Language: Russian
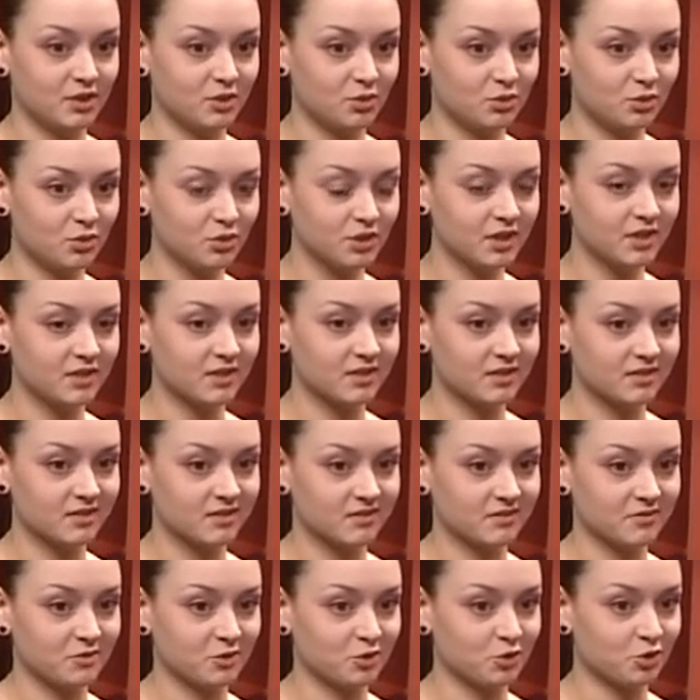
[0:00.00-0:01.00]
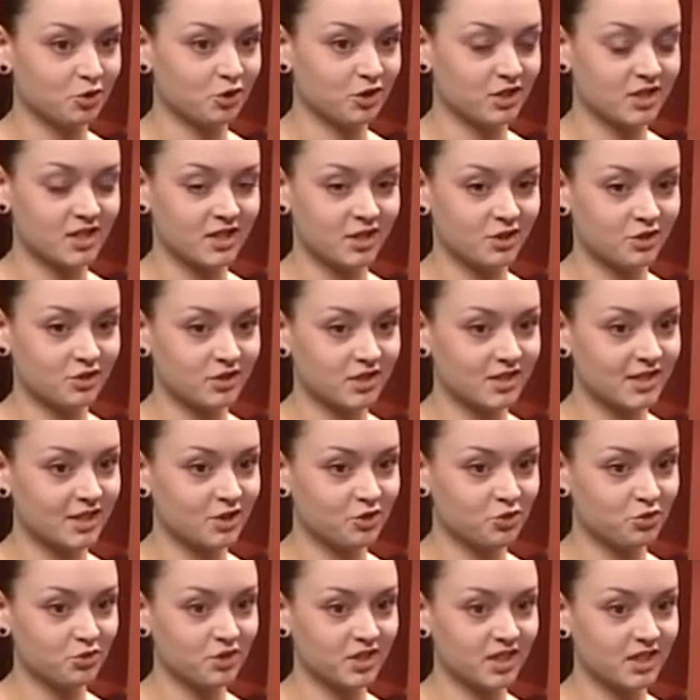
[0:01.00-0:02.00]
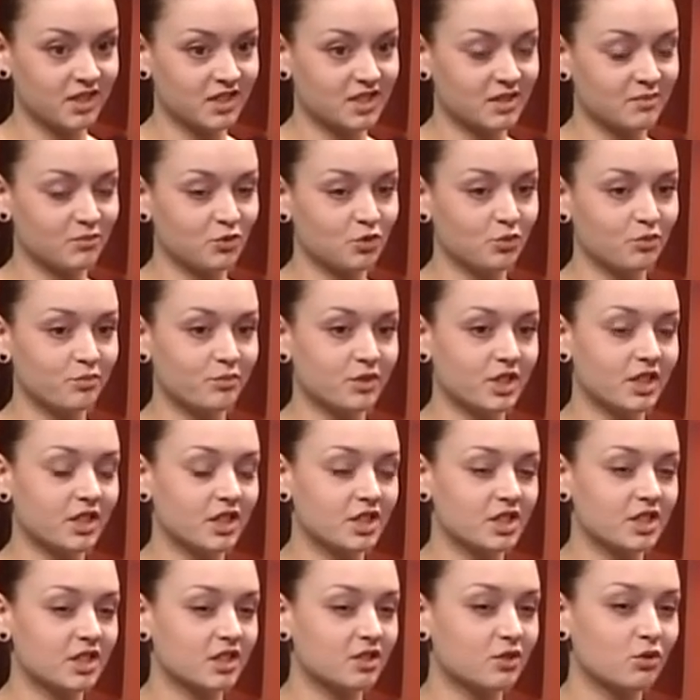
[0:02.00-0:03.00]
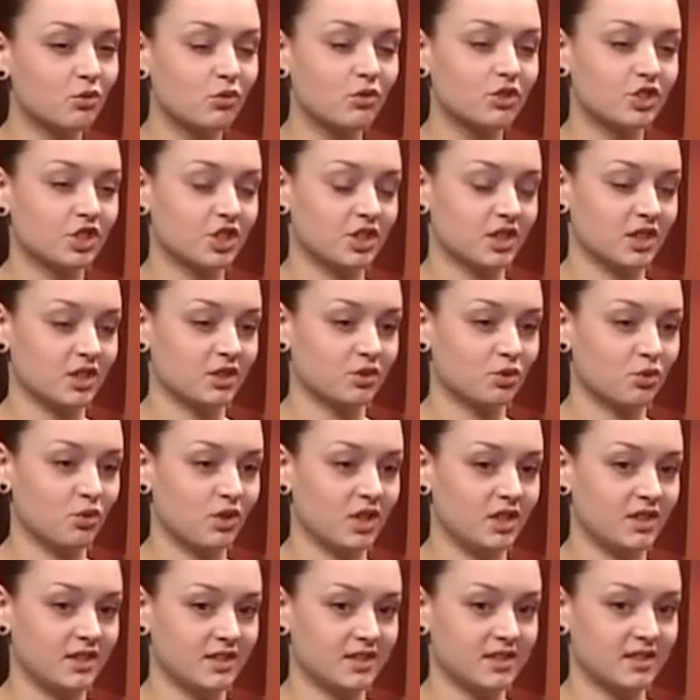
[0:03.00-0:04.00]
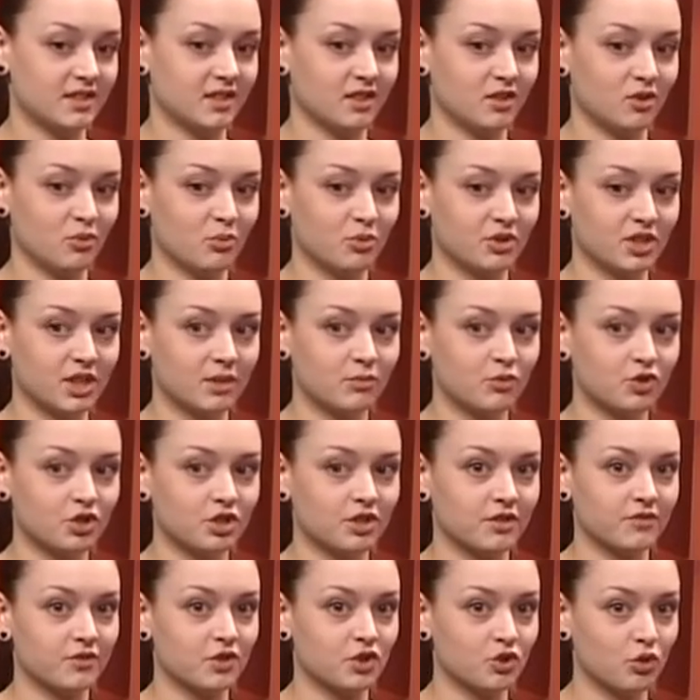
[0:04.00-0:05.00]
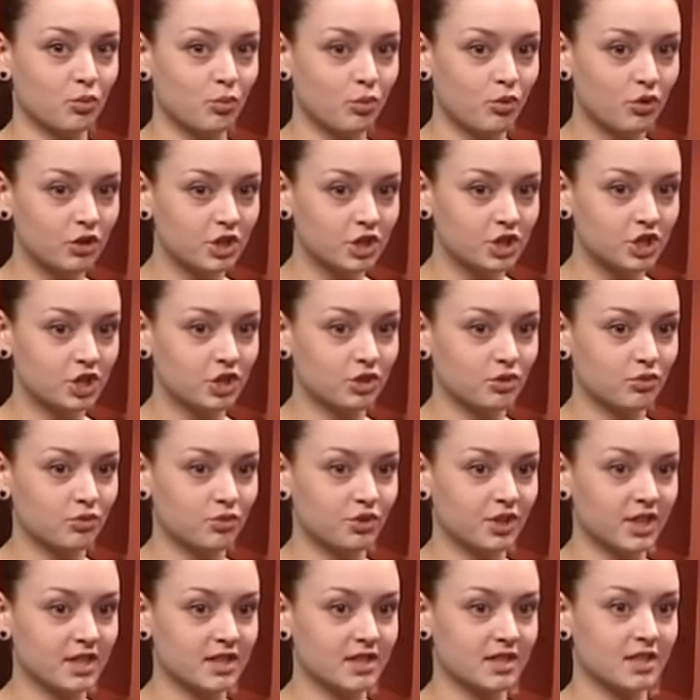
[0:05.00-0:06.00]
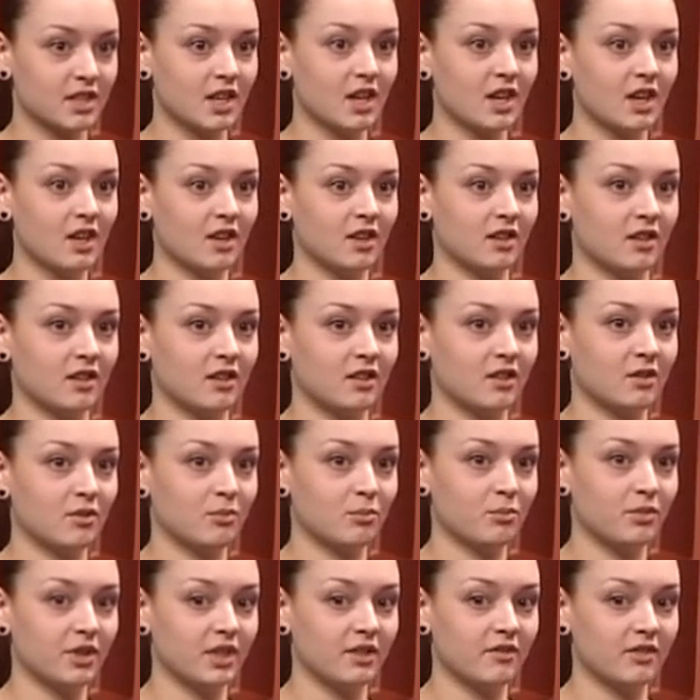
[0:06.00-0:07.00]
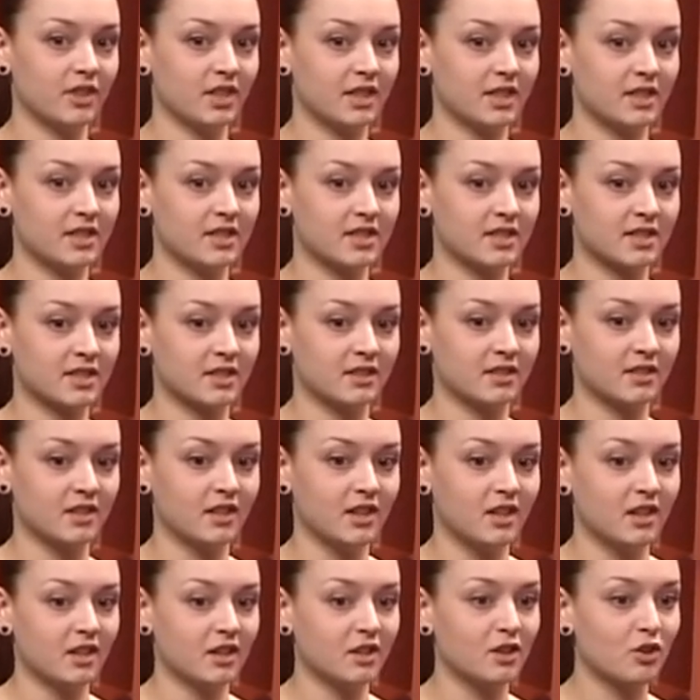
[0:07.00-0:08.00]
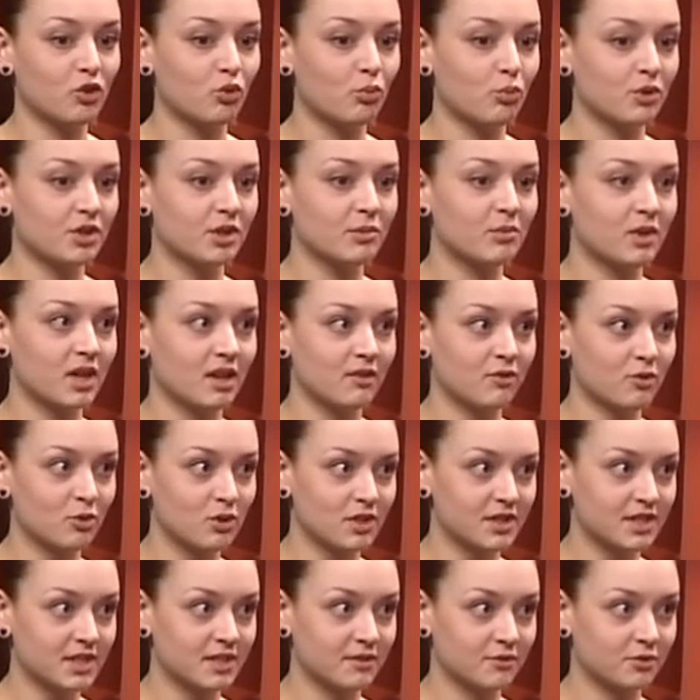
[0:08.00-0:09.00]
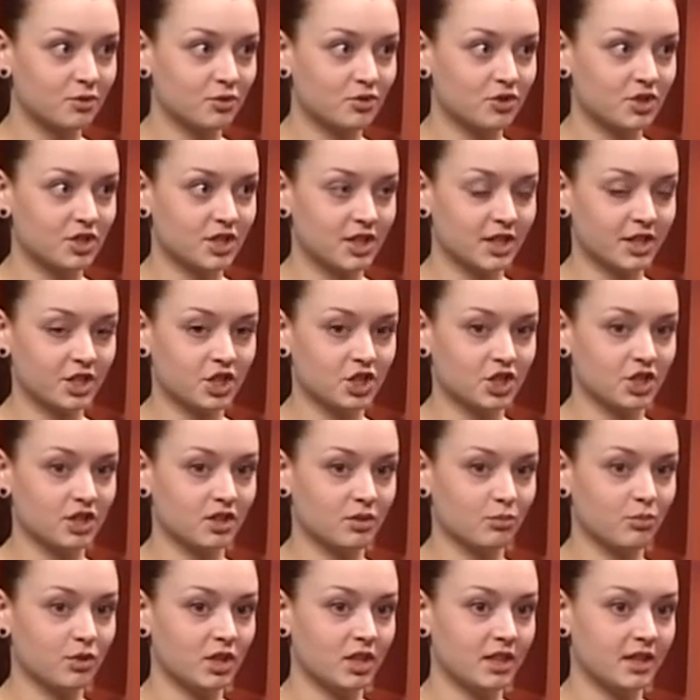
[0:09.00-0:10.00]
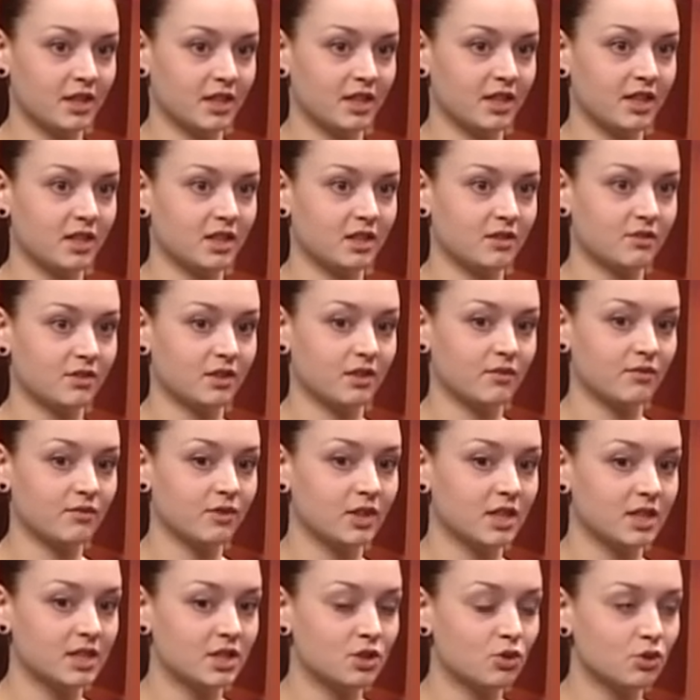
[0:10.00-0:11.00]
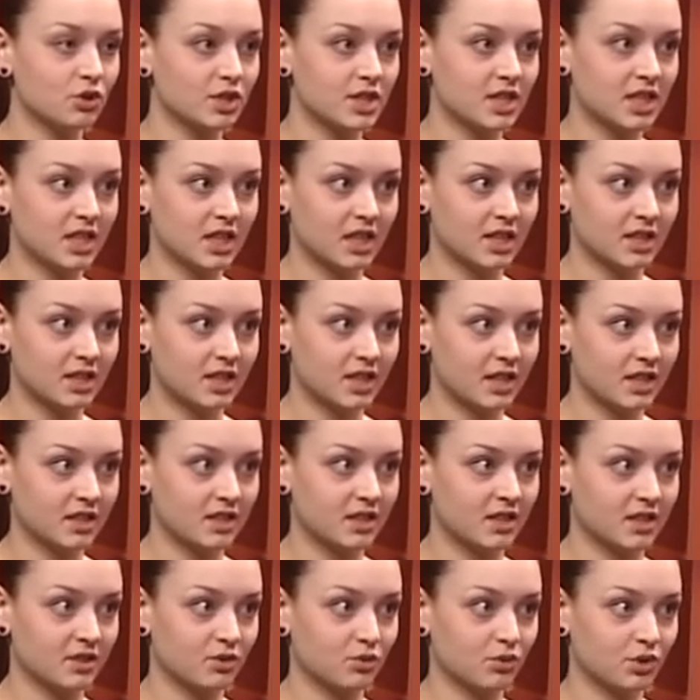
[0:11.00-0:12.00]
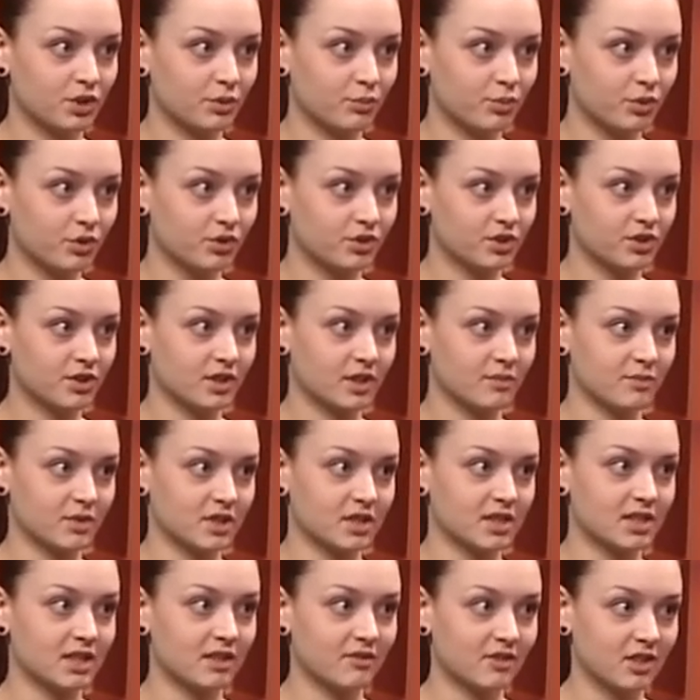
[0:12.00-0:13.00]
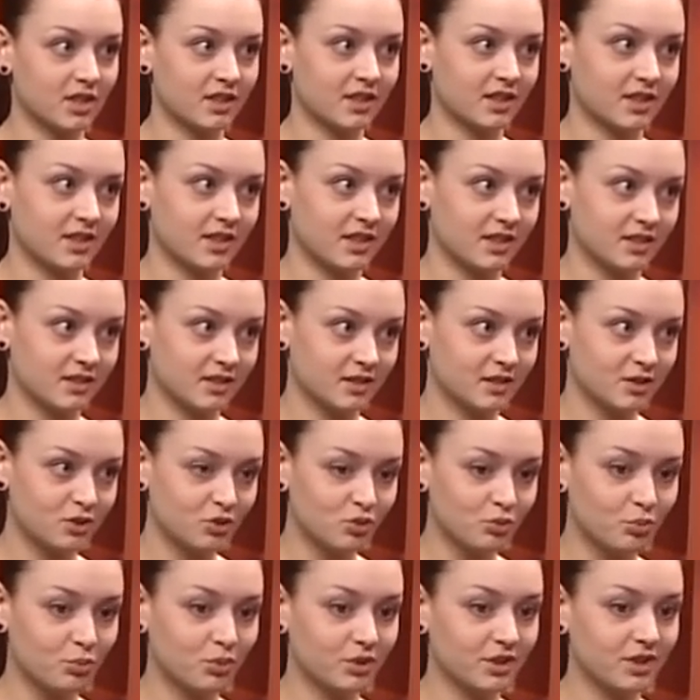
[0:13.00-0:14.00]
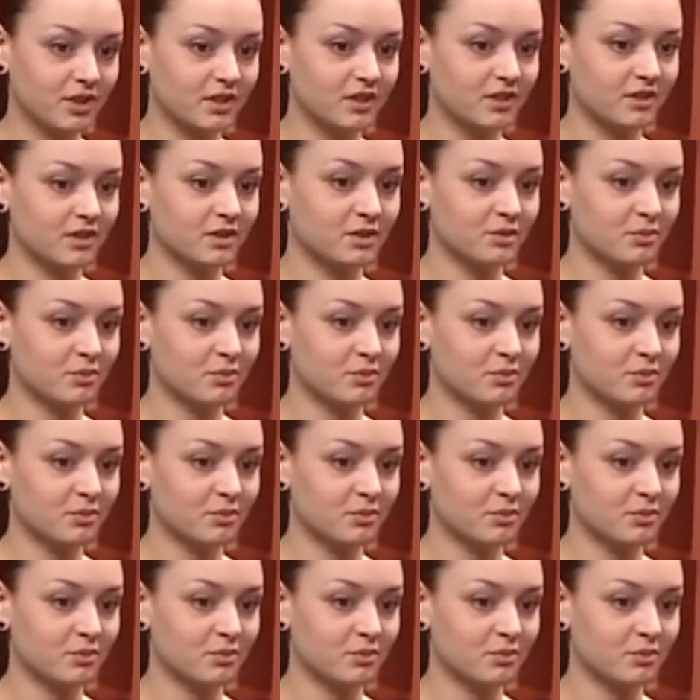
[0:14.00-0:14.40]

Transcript: годы э, тоже слежу за этим. Ну, мне кажется, это очень актуально стало, потому что все больше у нас э, появляется группа добровольцев. То есть раньше это были какие-то там волонтерские отряды, которые просто там создавали какие-то группы и